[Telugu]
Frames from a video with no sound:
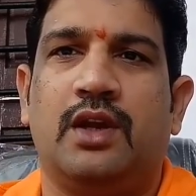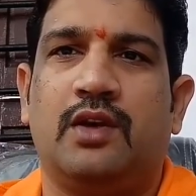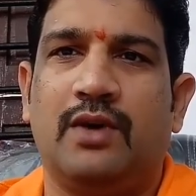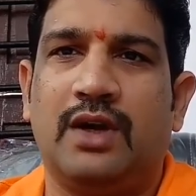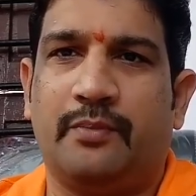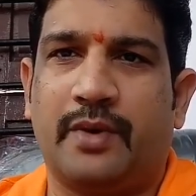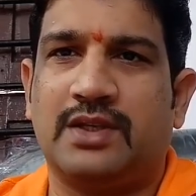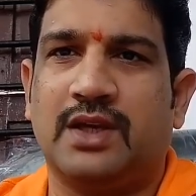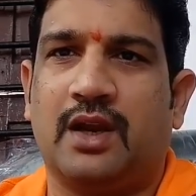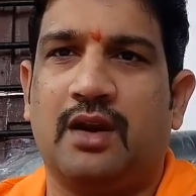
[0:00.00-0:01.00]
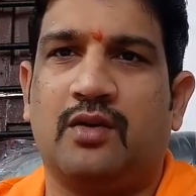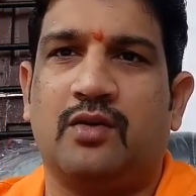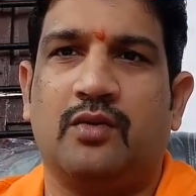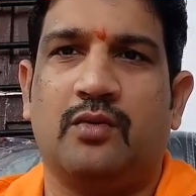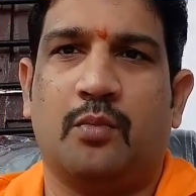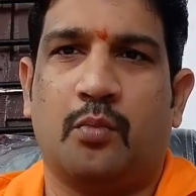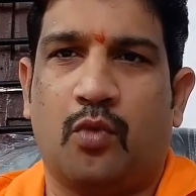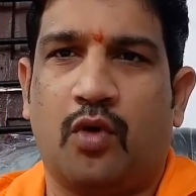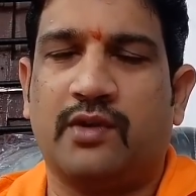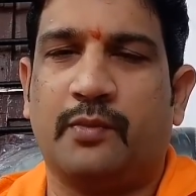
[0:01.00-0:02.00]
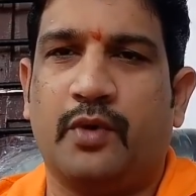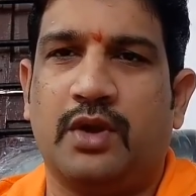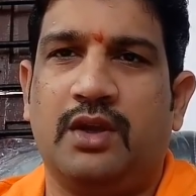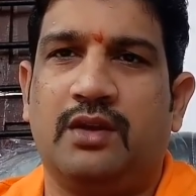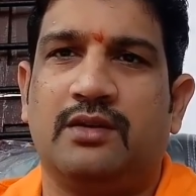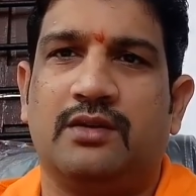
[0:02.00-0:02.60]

ఇటువంటి ప్రచారాలకు మోసపోయి